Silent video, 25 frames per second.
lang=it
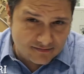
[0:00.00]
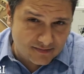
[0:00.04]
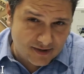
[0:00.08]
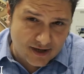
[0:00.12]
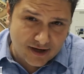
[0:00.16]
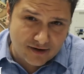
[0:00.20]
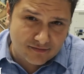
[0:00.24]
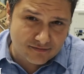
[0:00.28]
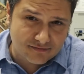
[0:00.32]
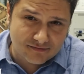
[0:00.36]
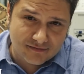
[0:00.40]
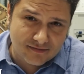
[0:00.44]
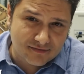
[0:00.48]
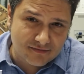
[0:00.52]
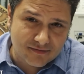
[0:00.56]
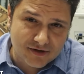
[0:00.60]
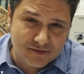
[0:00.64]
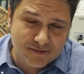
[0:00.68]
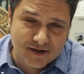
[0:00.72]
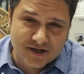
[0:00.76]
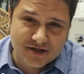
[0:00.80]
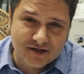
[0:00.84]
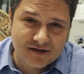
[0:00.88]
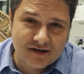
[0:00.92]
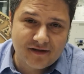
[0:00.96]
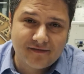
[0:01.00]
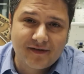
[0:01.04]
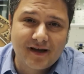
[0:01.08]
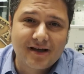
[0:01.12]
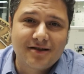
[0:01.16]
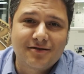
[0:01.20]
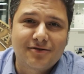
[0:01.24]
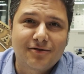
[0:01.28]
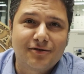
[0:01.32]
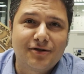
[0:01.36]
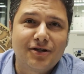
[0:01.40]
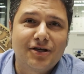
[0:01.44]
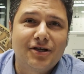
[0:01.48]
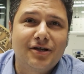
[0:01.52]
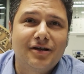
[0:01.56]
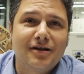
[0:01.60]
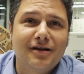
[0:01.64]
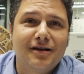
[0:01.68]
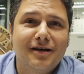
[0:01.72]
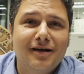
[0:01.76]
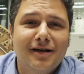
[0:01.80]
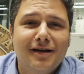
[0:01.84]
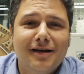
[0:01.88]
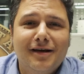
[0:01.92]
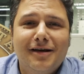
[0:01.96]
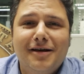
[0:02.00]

che è una specie di evento di